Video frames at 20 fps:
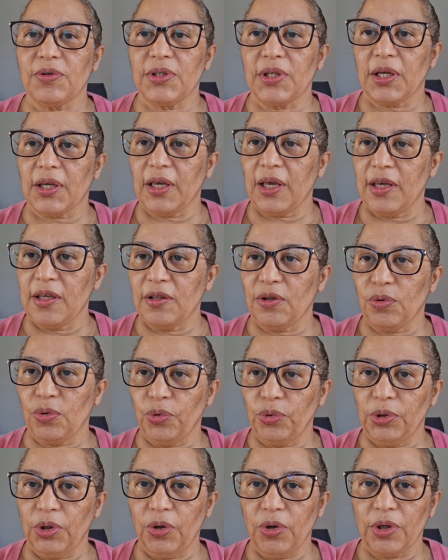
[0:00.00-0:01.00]
que você quer ir
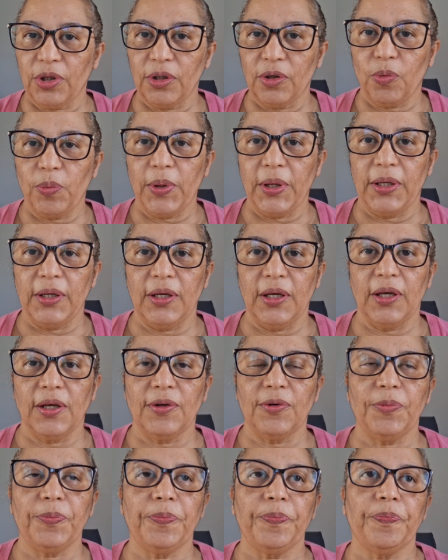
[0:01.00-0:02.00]
toda hora no
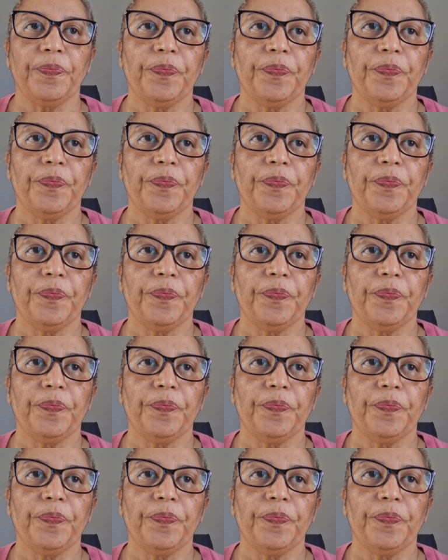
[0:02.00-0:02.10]
banheiro.